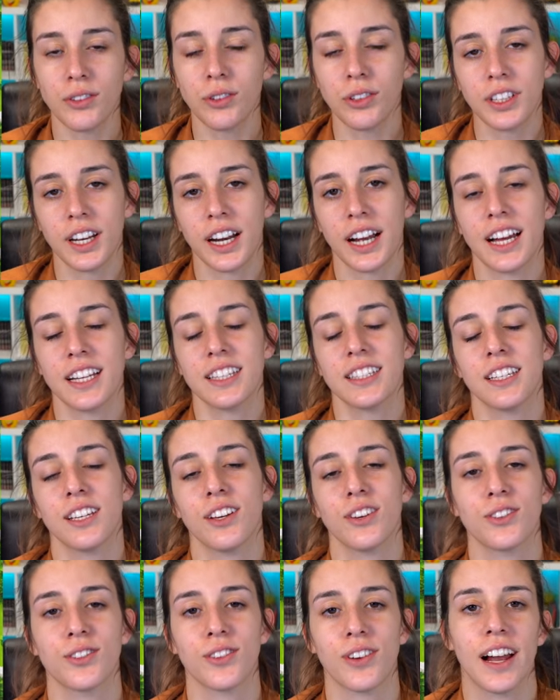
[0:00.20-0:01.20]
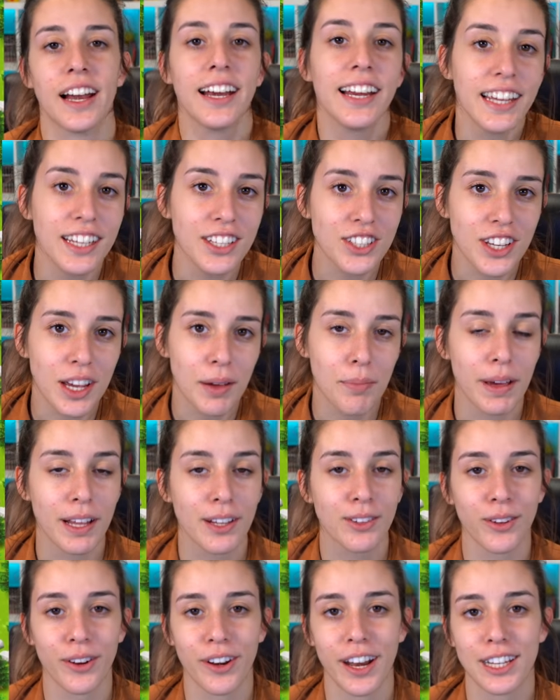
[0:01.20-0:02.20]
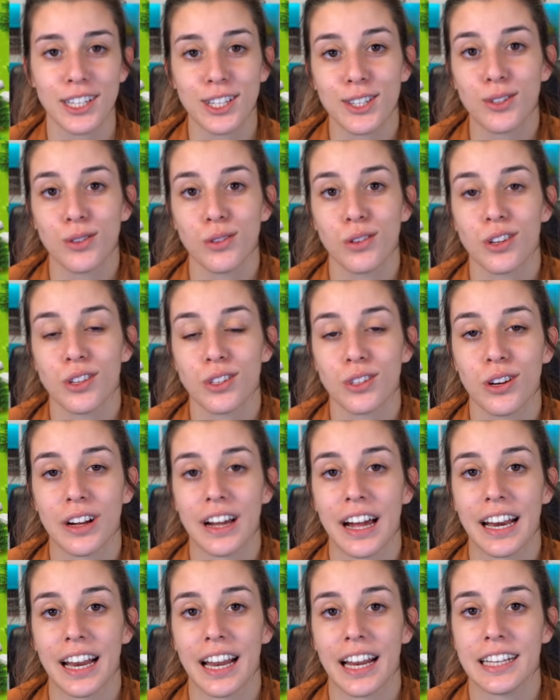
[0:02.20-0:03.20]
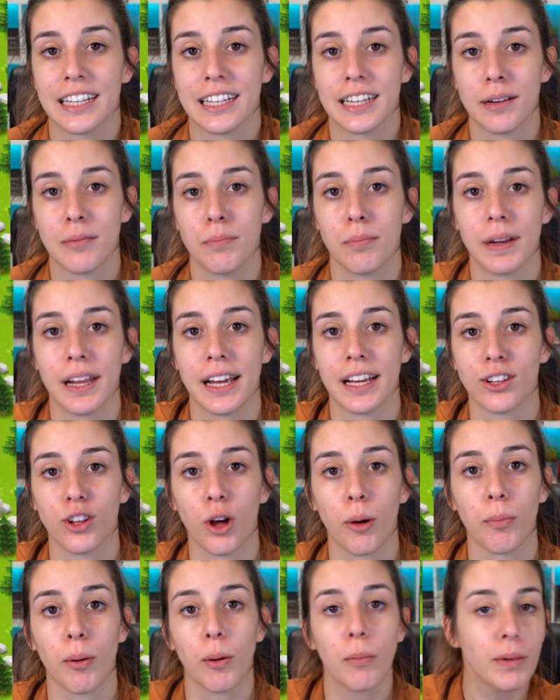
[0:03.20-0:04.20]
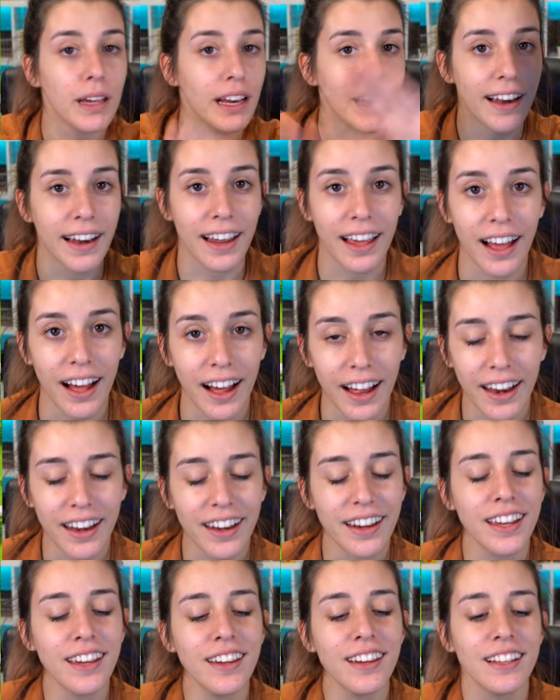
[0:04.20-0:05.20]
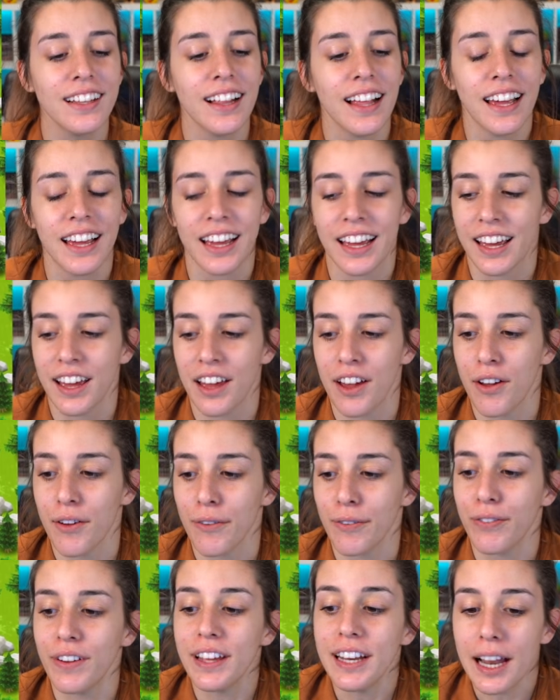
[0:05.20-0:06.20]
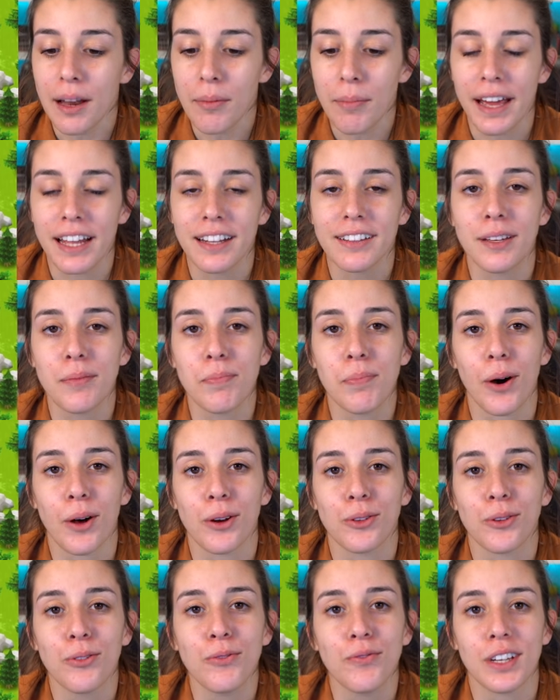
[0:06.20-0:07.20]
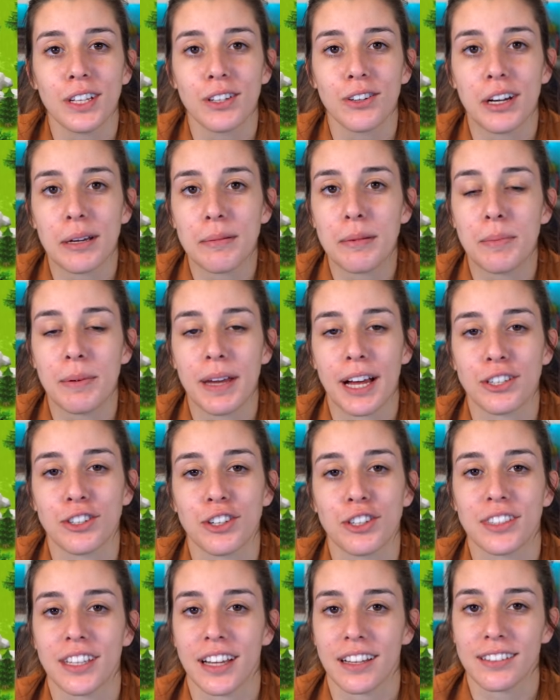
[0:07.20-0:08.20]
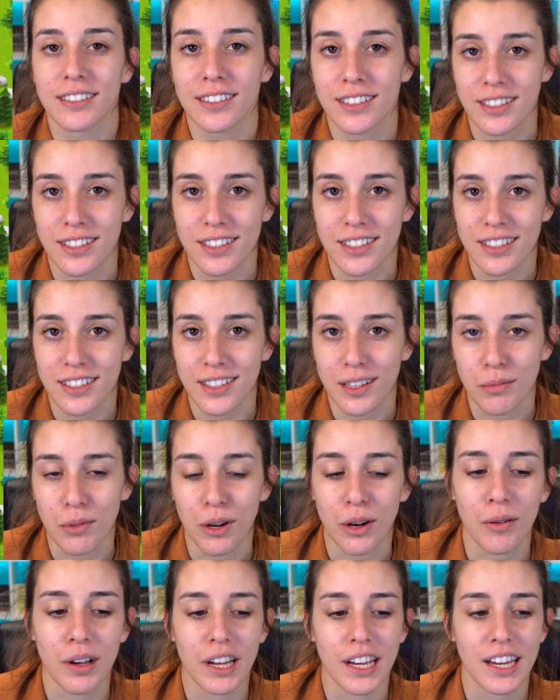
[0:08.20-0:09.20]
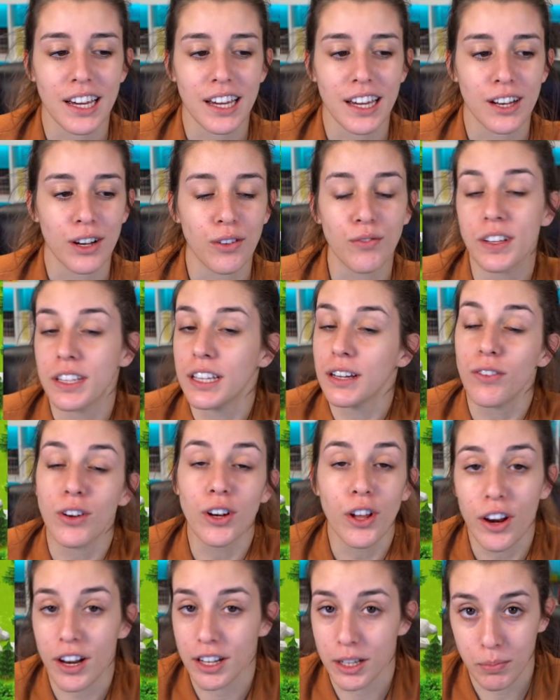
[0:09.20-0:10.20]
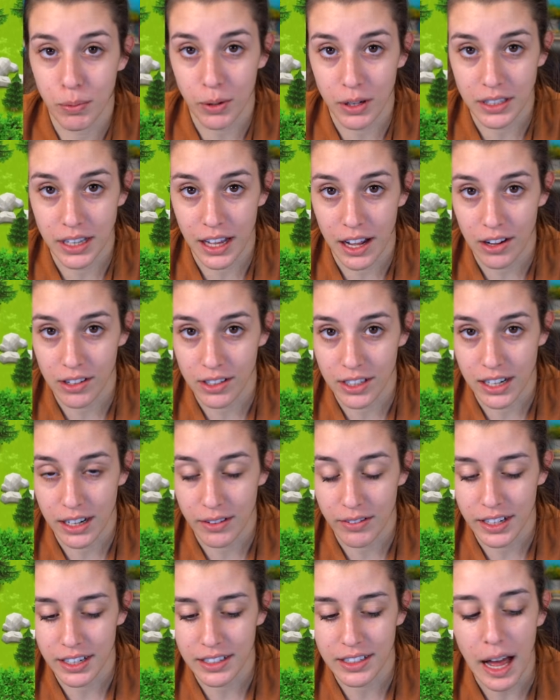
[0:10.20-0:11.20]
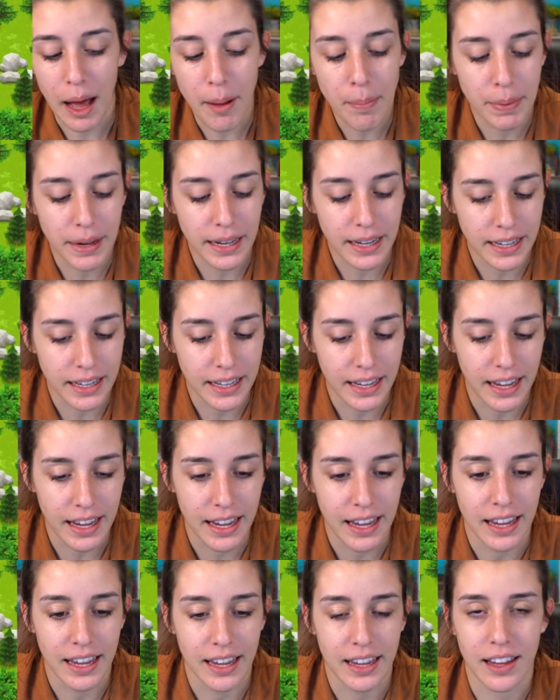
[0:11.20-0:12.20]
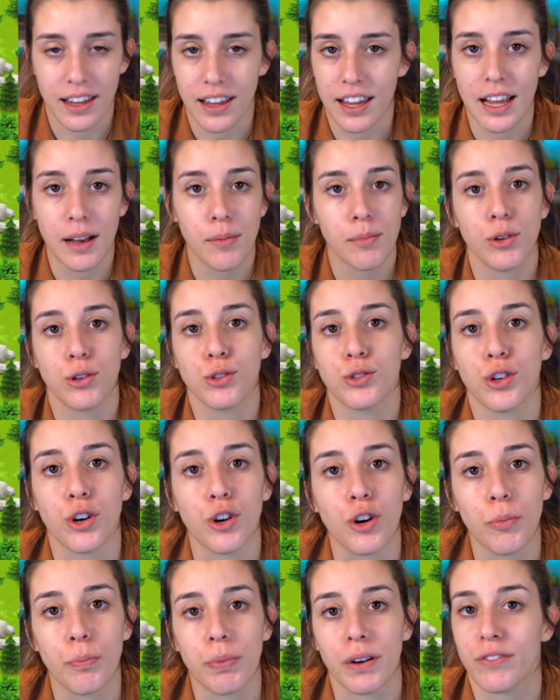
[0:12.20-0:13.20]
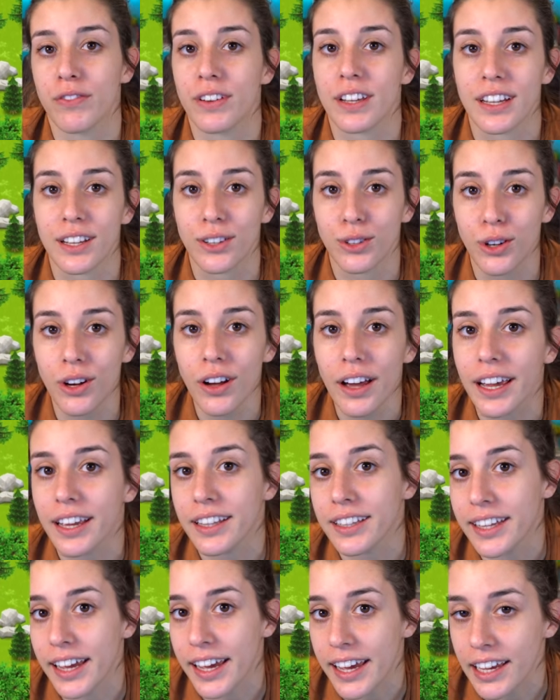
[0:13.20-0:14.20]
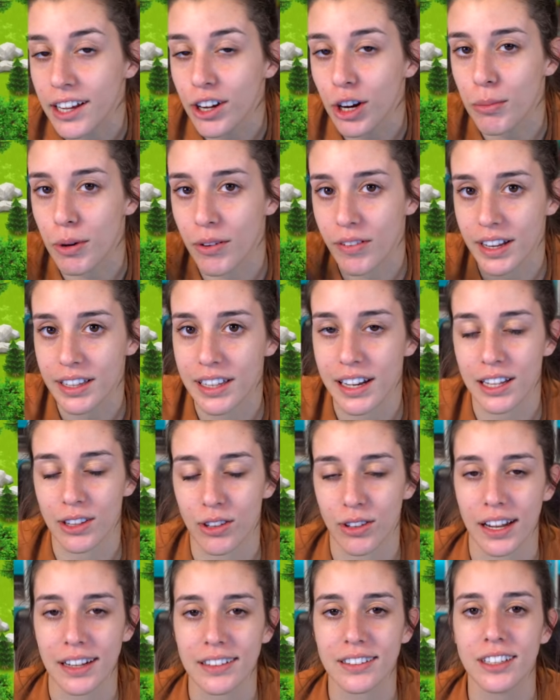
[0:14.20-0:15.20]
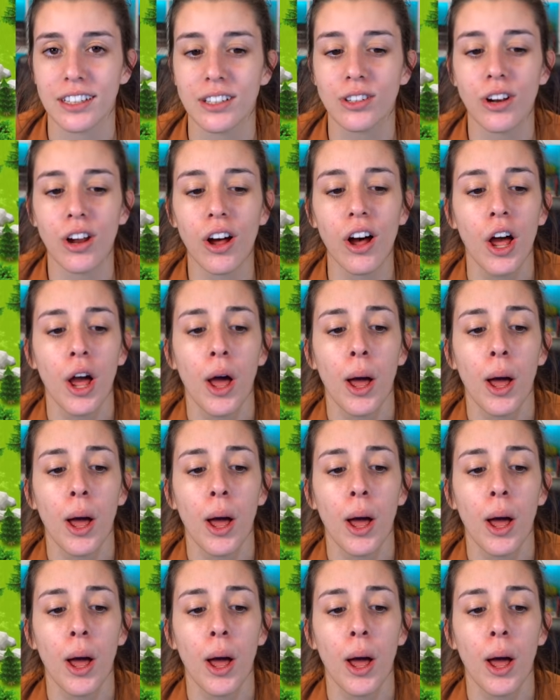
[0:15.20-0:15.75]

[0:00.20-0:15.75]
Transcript: a tutti ragazzi, io sono Alice, bentornati sul nostro canale di gameplay dopo mille anni. Finalmente porto un video che mi piace tantissimo e non vedevo l'ora di portarlo a dir la verità perché è il mio gioco preferito, Hay Day, come avrete letto dal titolo